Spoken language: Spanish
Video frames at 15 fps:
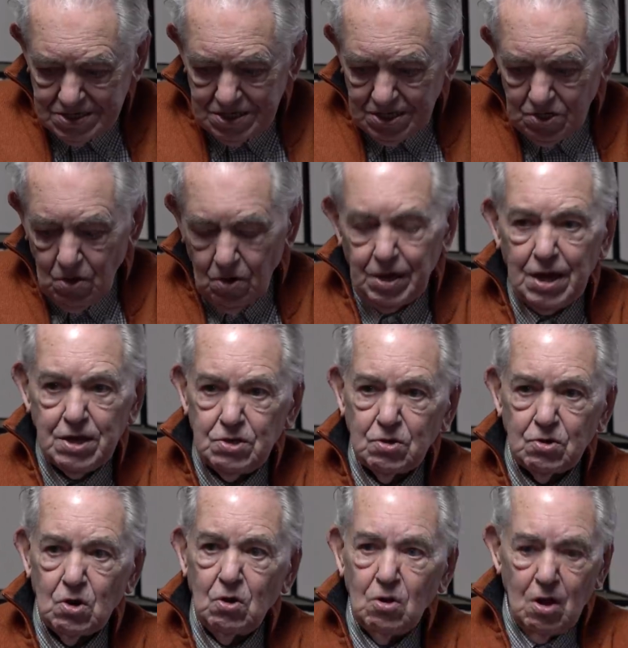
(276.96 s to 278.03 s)
sino que
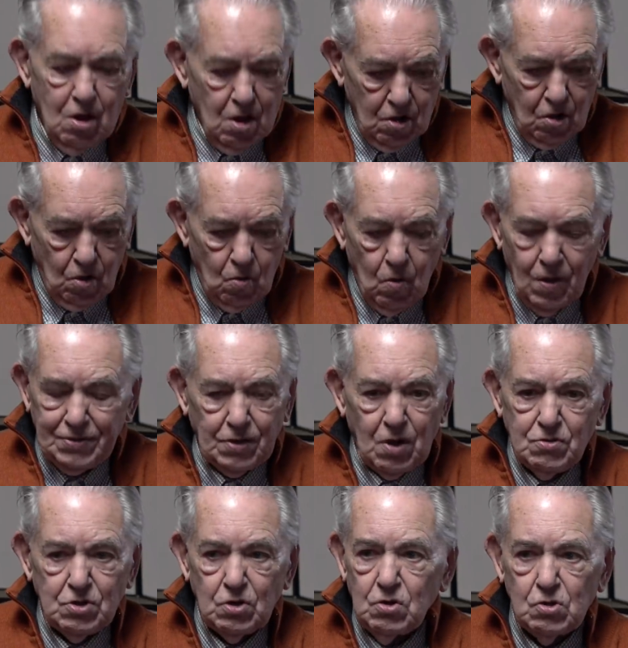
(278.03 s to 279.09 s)
yo no, los cuatro
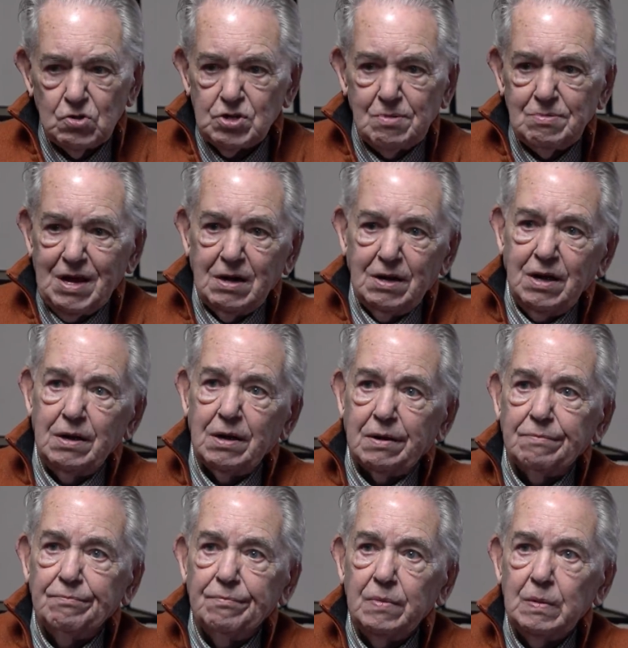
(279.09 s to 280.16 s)
años no sabía leer.
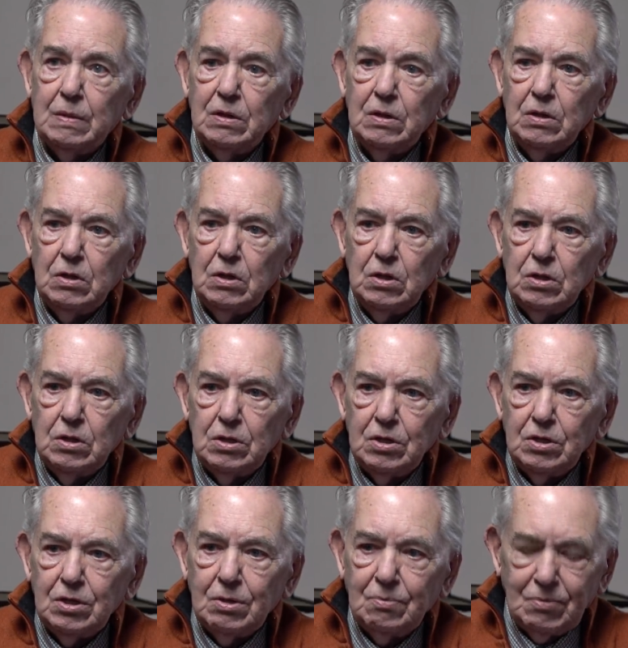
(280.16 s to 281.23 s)

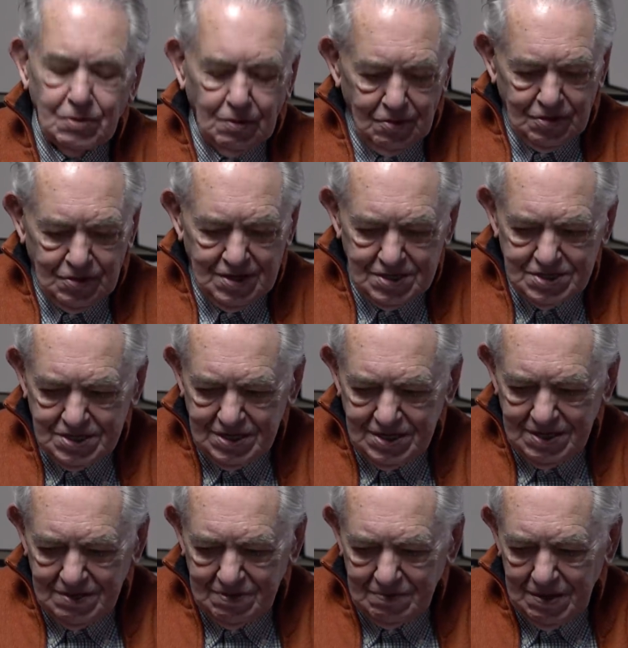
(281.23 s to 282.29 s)
Y entonces
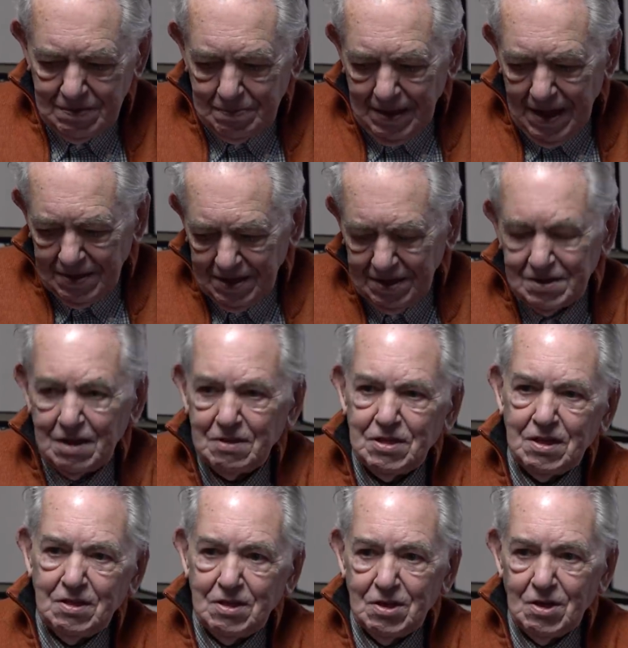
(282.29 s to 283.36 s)
eh, mi padre
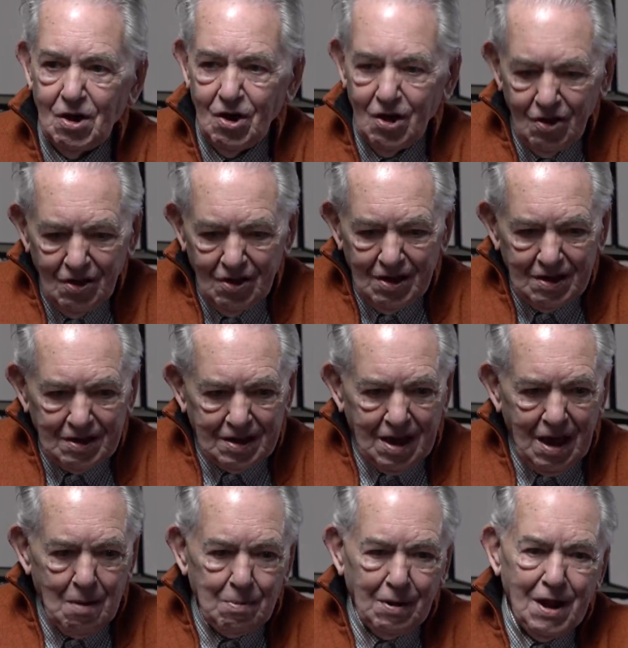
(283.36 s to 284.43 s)
decidió
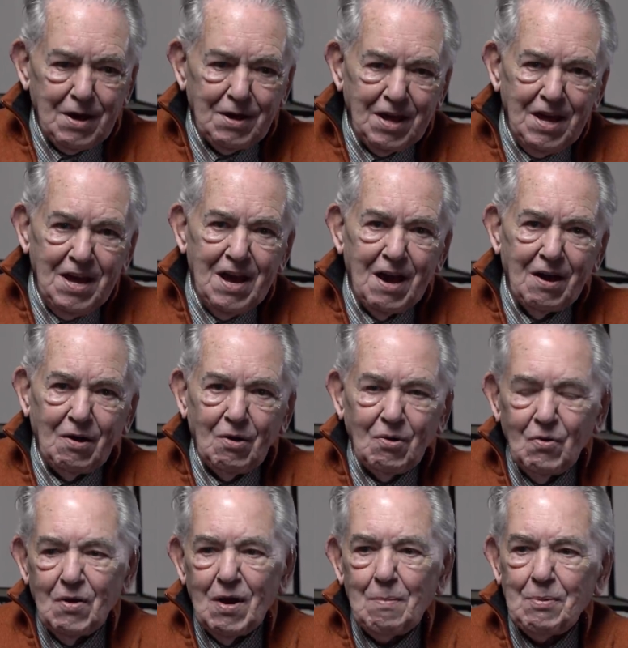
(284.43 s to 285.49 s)
que hablaría con
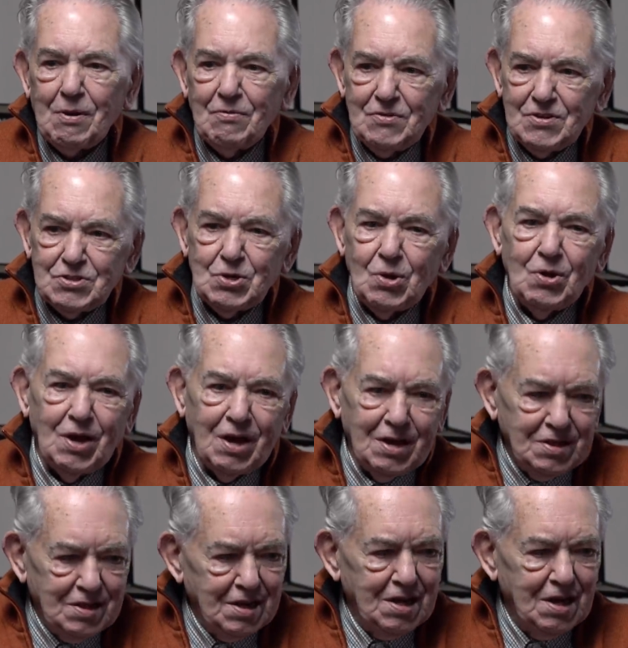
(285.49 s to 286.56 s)
una profesora que
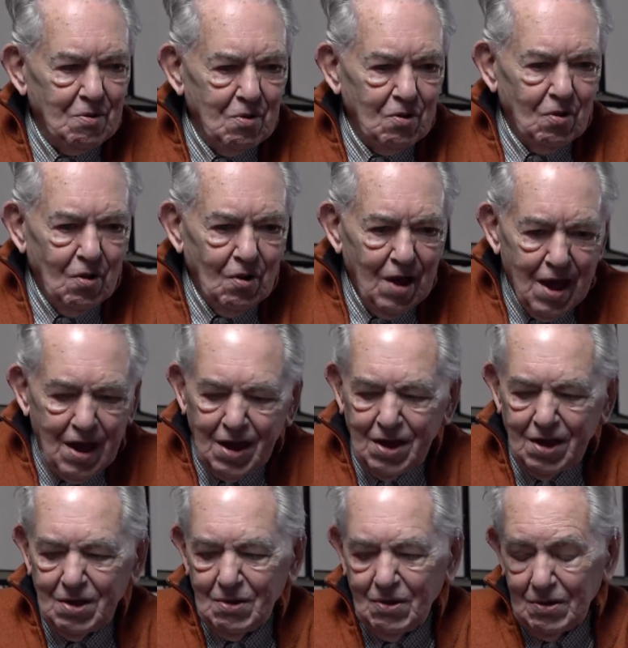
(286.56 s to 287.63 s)
tenía un
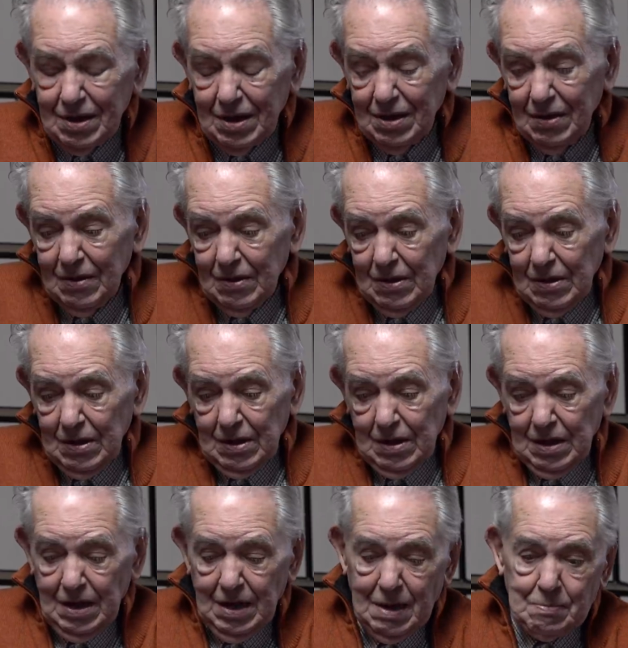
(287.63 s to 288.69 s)
colegio,
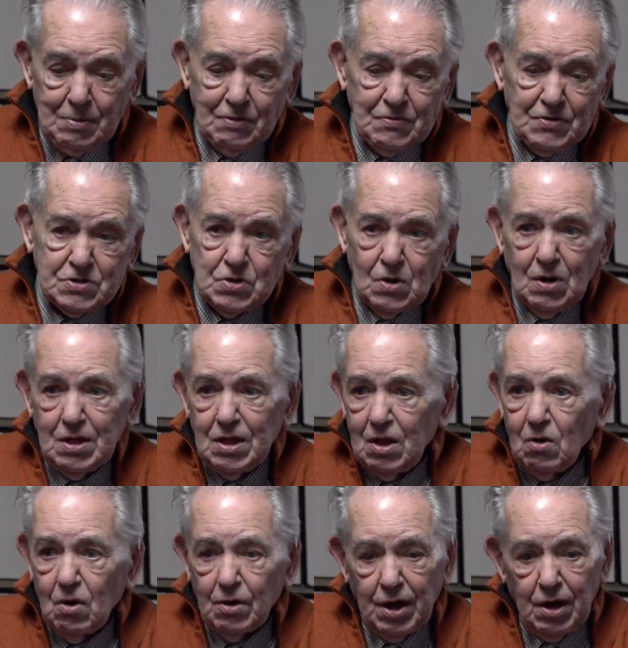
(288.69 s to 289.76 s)
y la profesora le
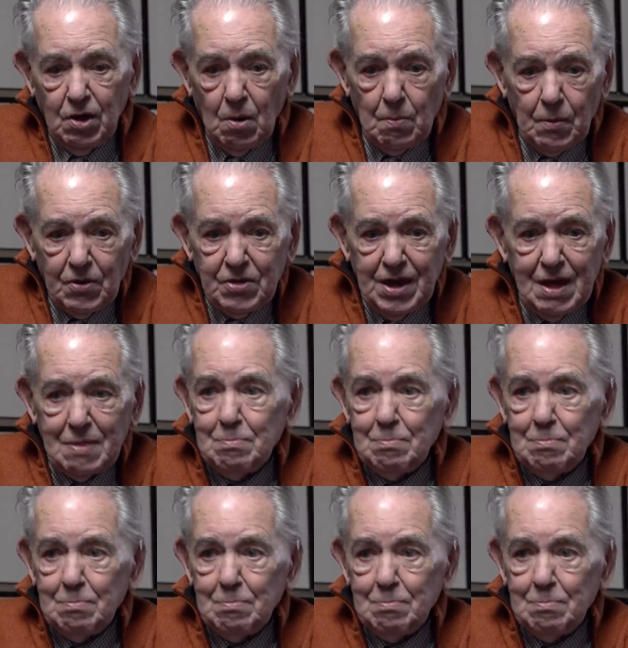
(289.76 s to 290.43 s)
dijo que no podía